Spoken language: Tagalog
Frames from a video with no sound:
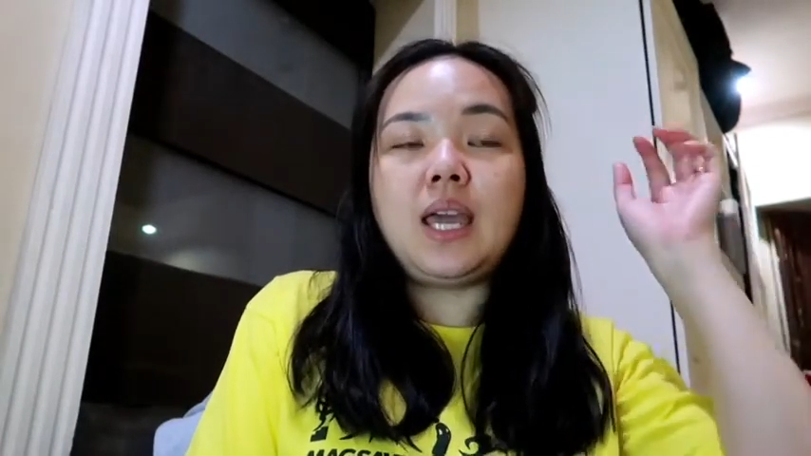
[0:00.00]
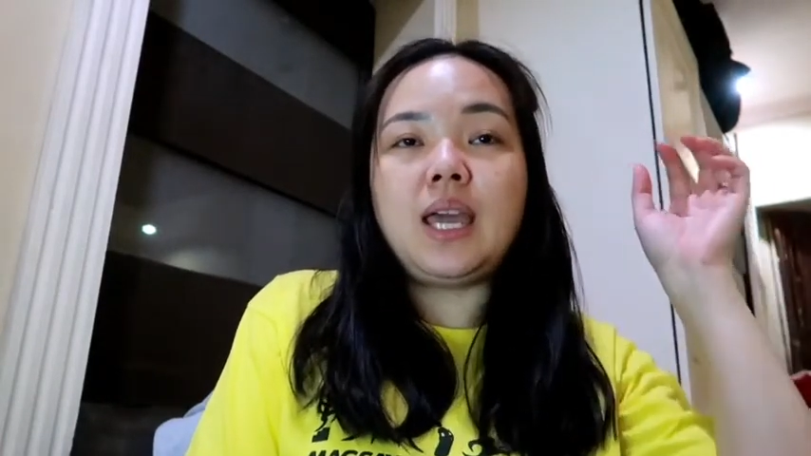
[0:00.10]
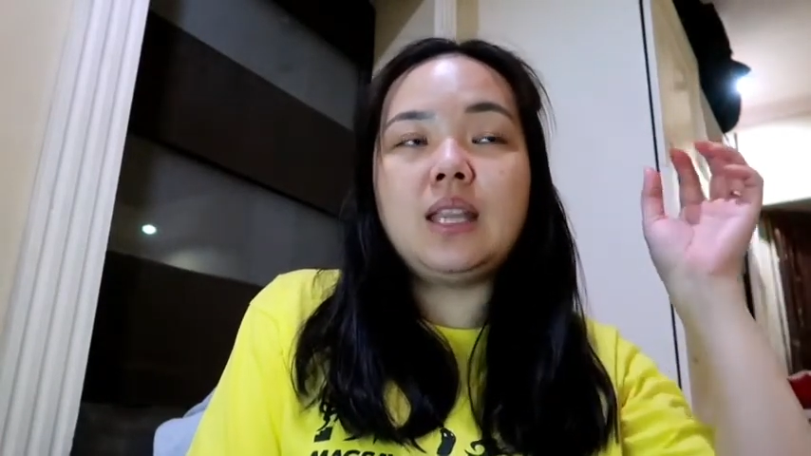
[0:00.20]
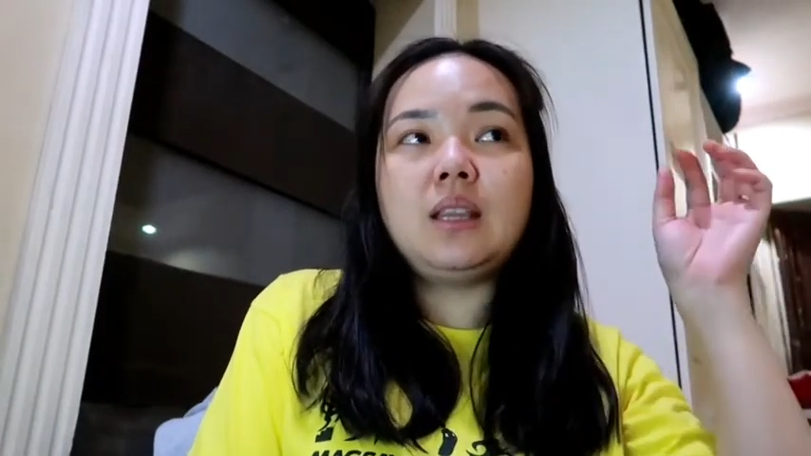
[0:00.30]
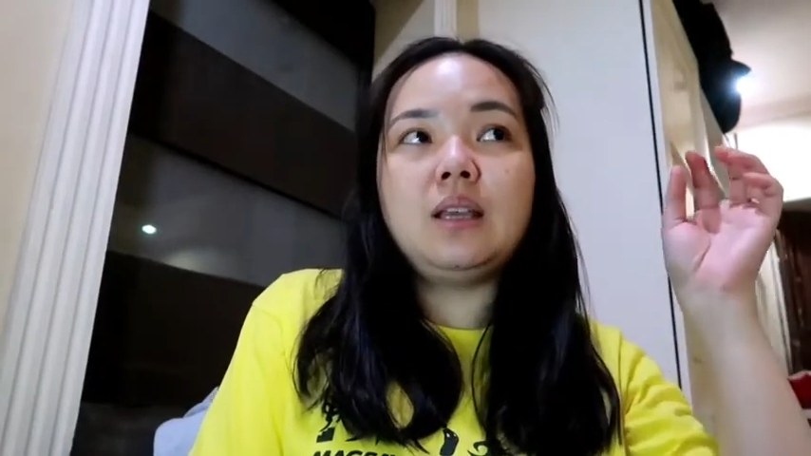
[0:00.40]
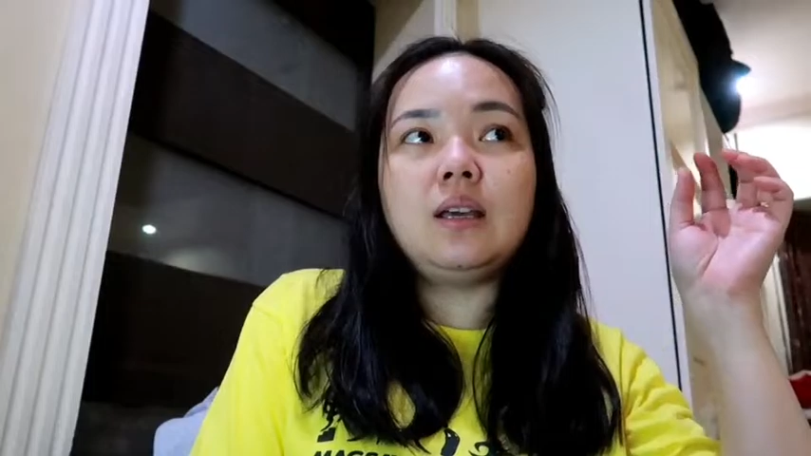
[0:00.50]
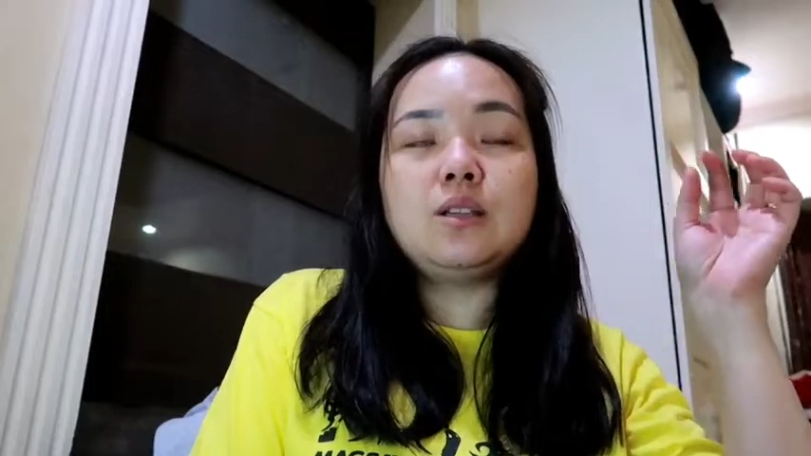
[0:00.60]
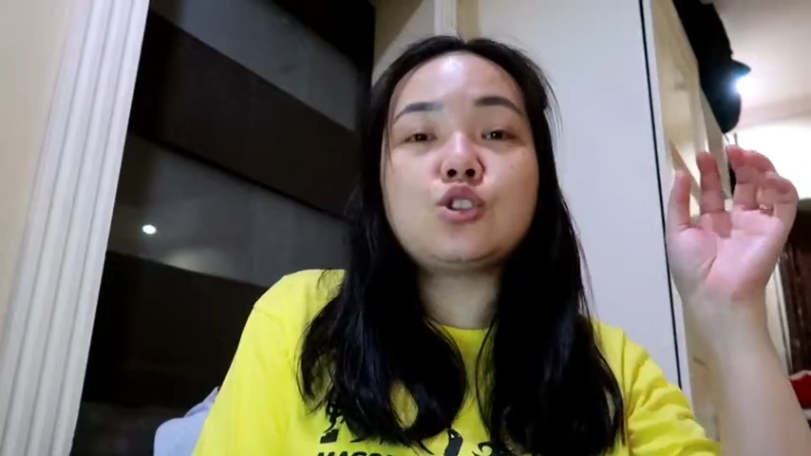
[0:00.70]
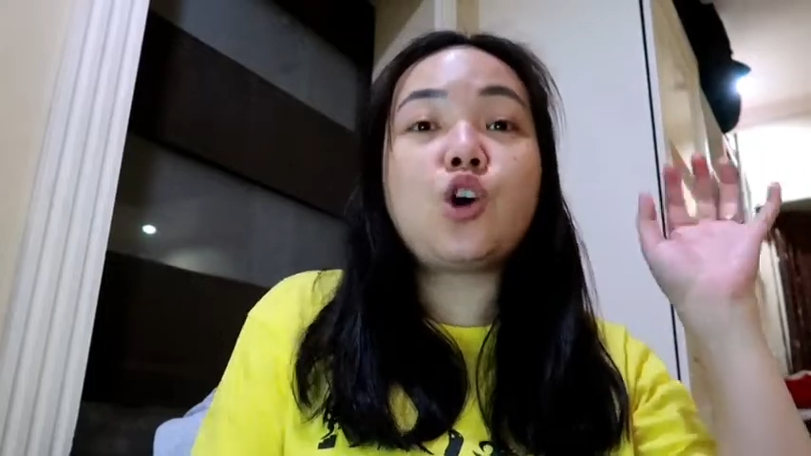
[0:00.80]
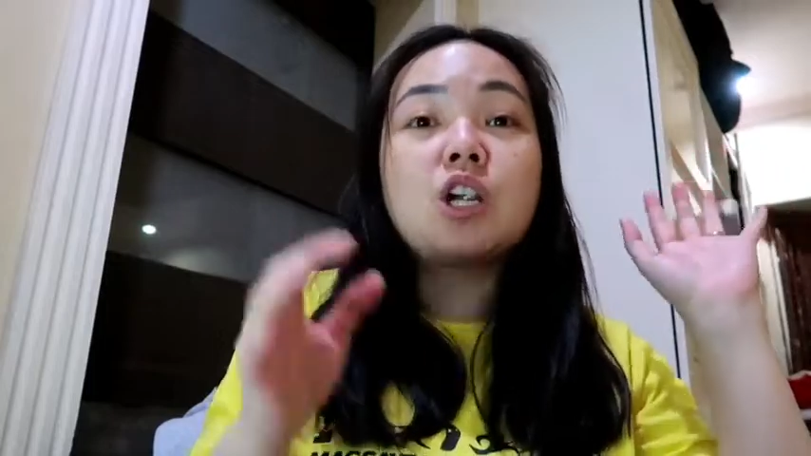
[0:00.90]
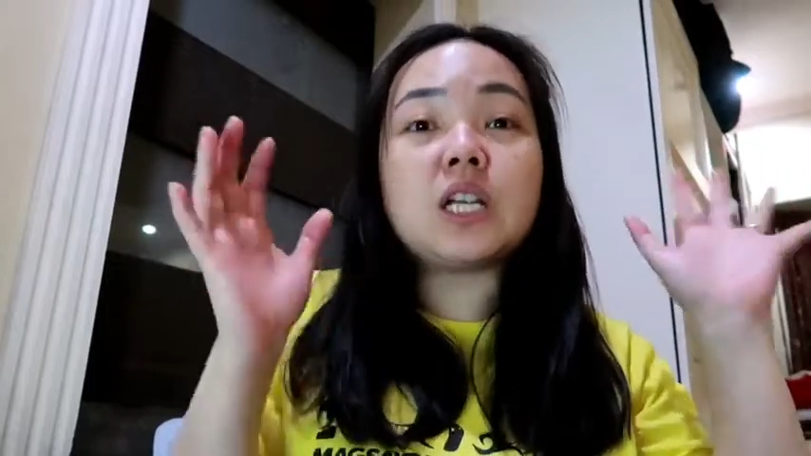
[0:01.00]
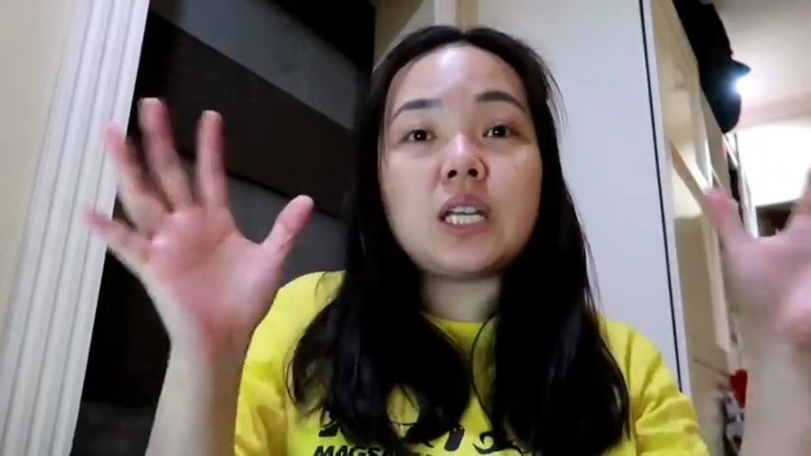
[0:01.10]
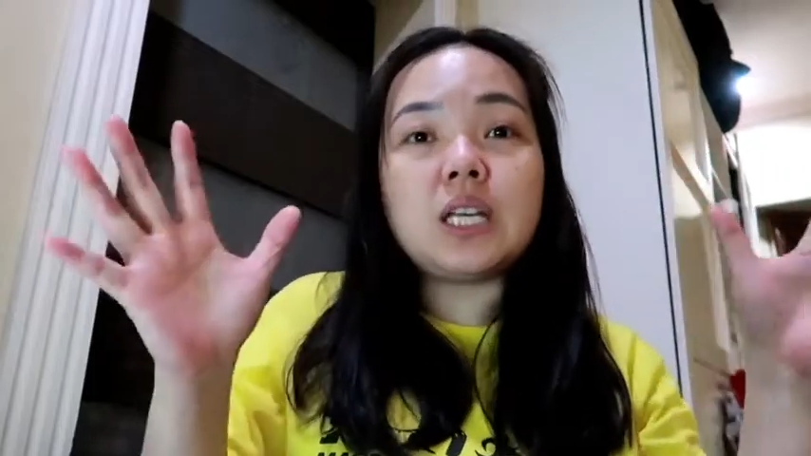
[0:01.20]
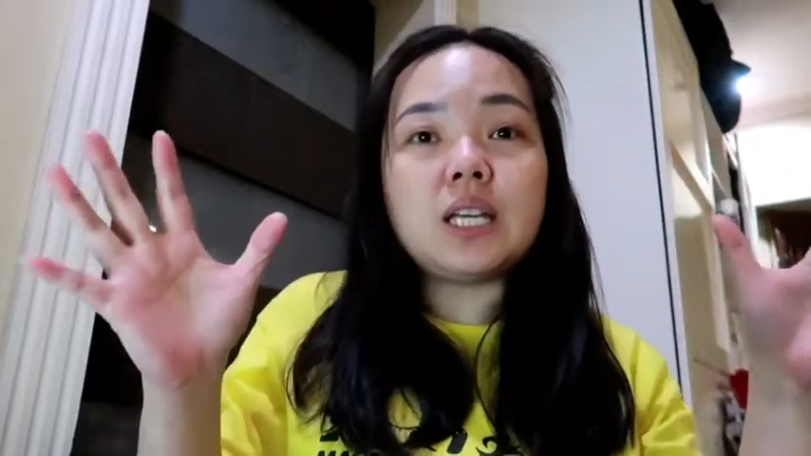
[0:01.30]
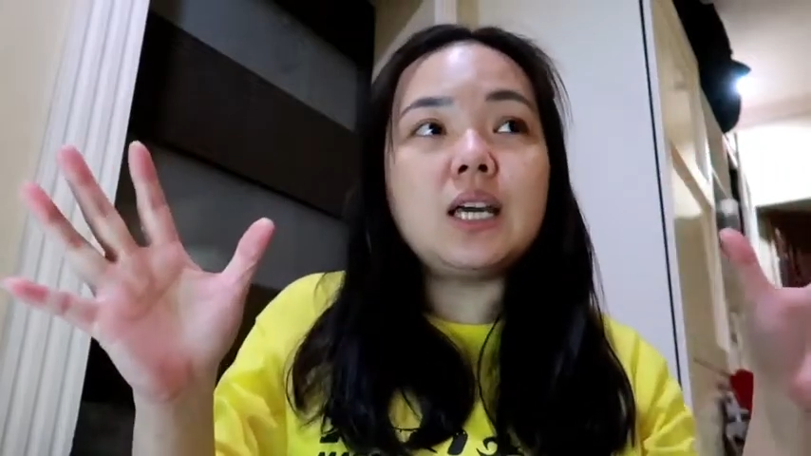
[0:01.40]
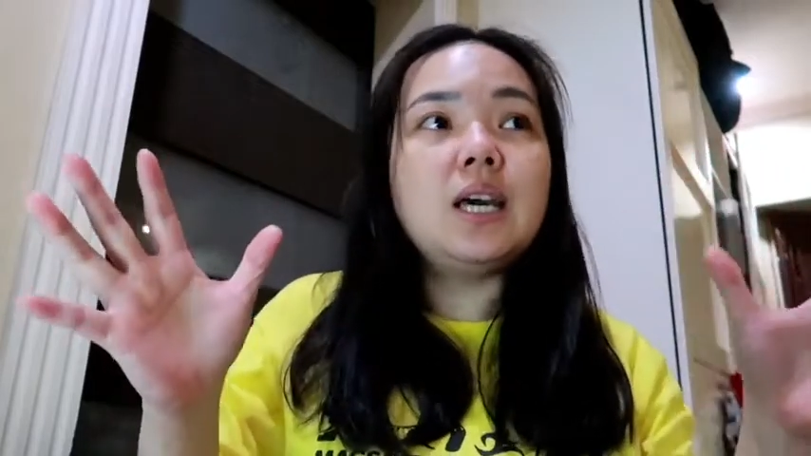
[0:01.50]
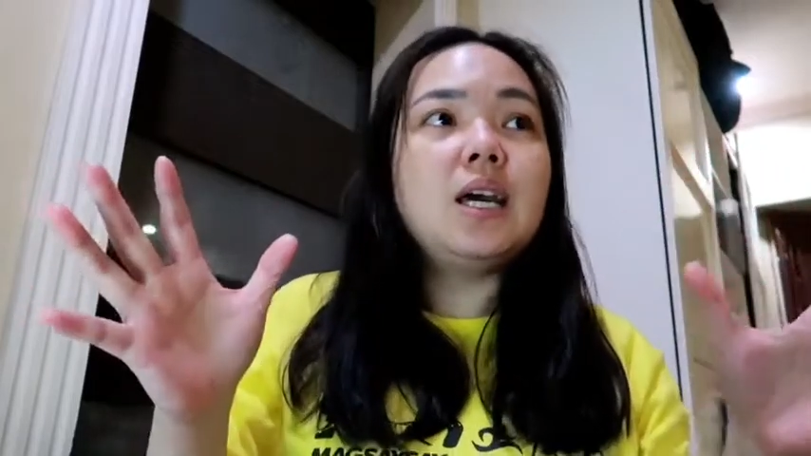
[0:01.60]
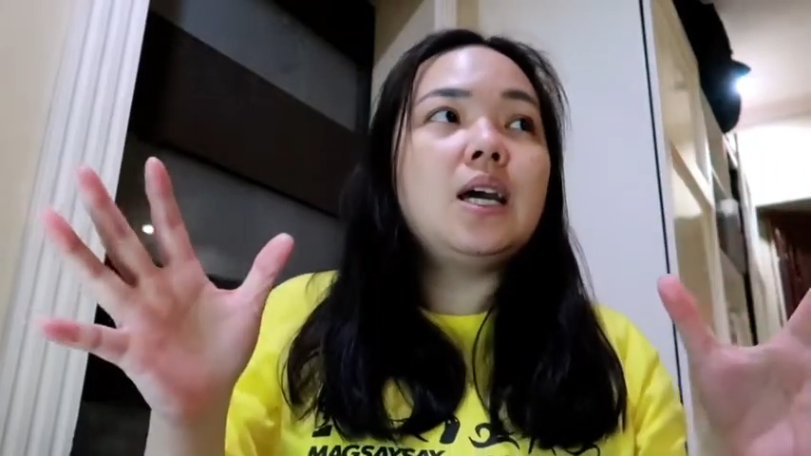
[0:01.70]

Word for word: And, sorry,